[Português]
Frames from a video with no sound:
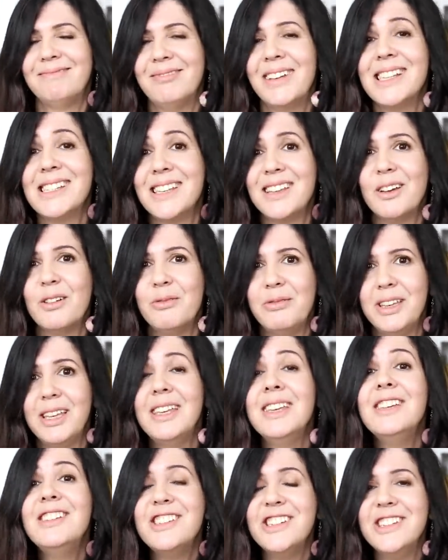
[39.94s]
Mas aí eu vi
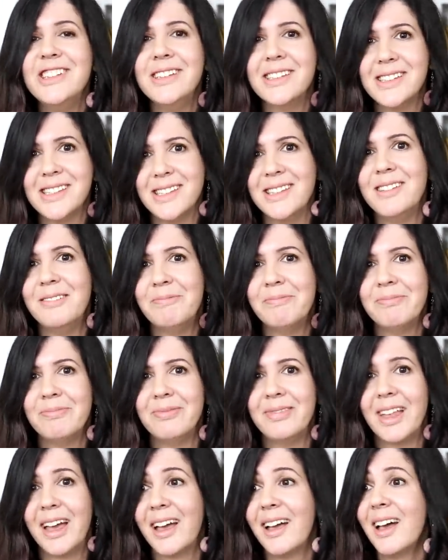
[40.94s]
que tinha sim
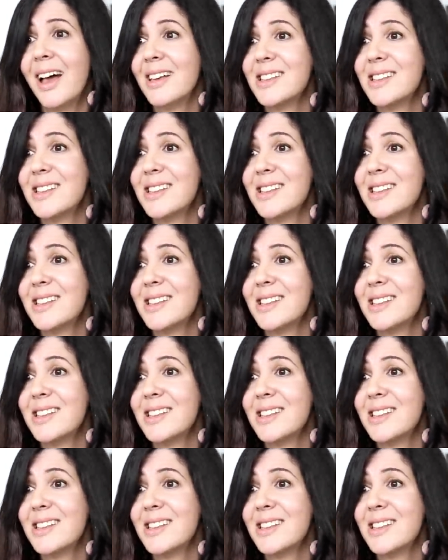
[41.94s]
né?